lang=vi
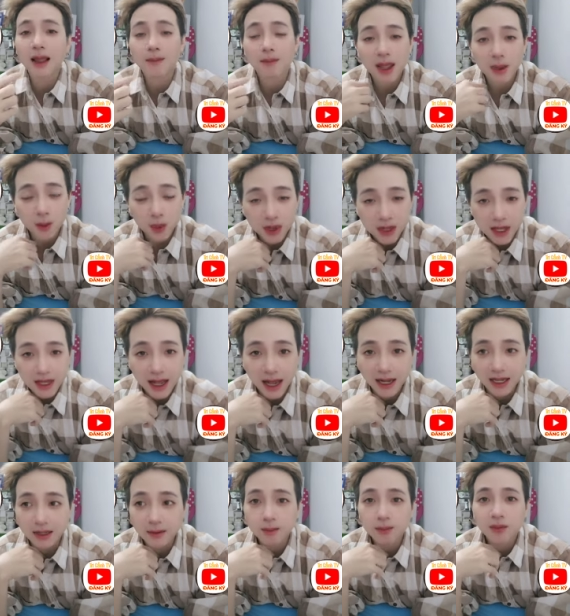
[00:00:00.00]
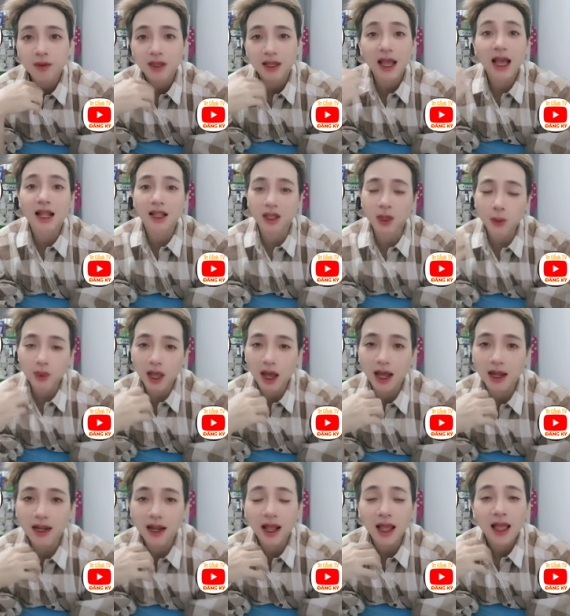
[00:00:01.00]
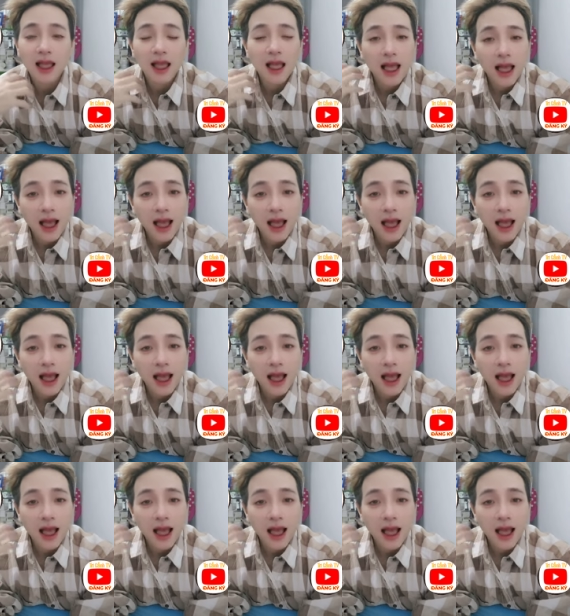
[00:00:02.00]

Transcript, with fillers: thumbnail của chí cảnh cái hình thu nhỏ đó